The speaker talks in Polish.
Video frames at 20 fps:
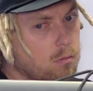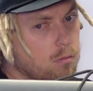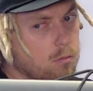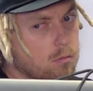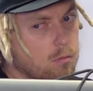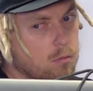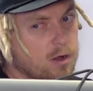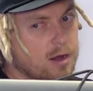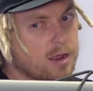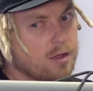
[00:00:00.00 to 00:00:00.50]

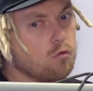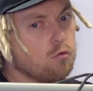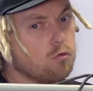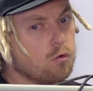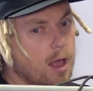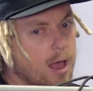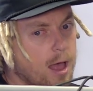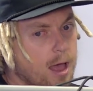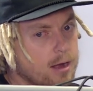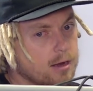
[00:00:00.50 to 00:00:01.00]

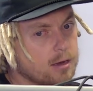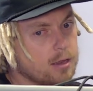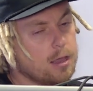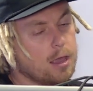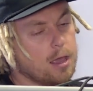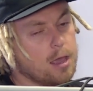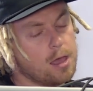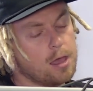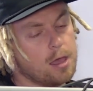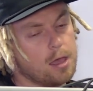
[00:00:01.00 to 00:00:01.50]

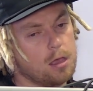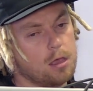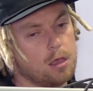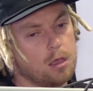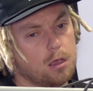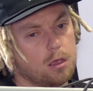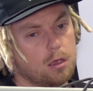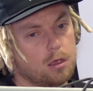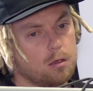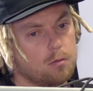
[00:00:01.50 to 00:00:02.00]
regularnie
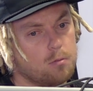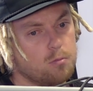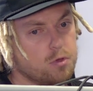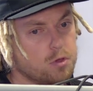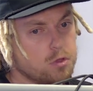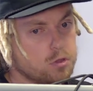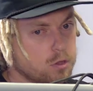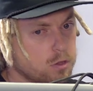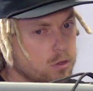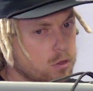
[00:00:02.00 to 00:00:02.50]

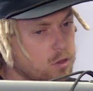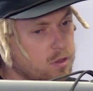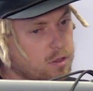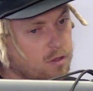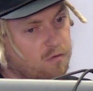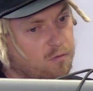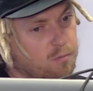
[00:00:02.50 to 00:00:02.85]
być gdzieś tam w